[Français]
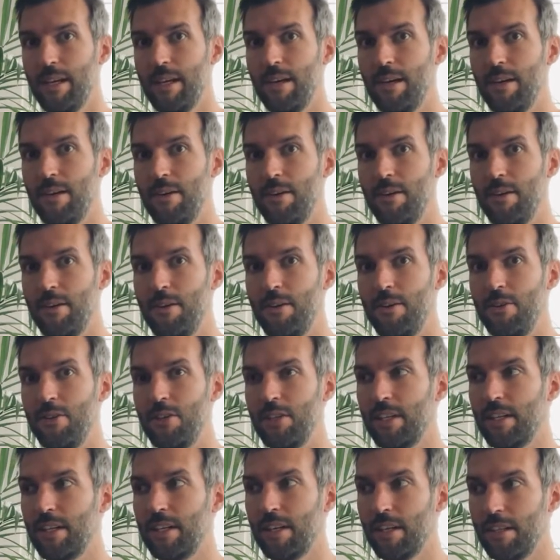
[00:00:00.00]
Euh, j'ai
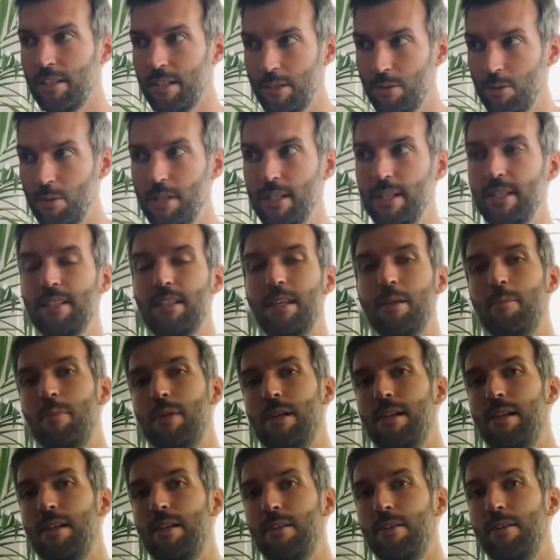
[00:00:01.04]
créé un atelier qui
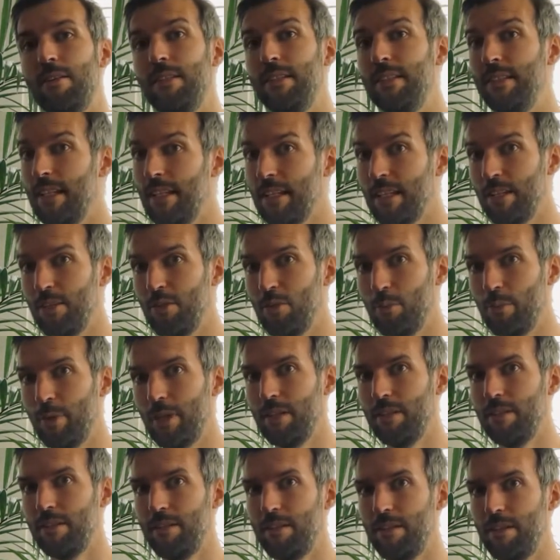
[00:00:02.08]
s'appelle Design and
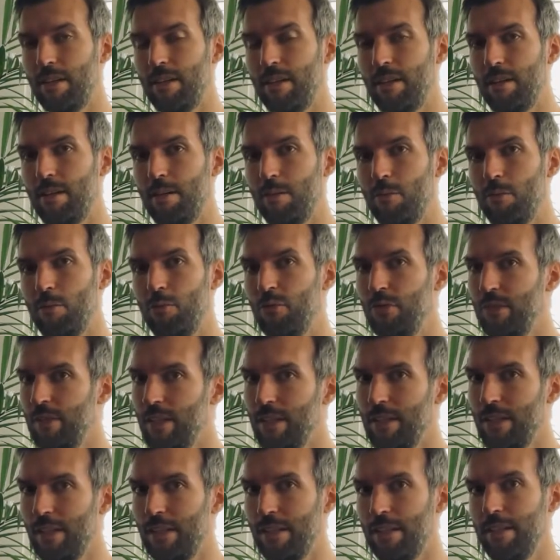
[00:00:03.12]
Human il y a une
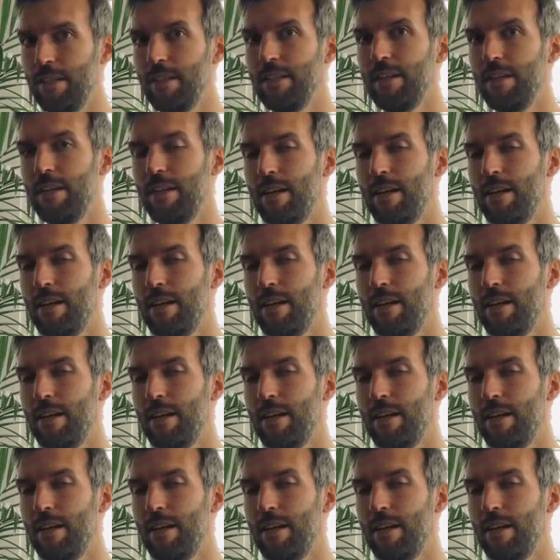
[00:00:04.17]
dizaine d'années,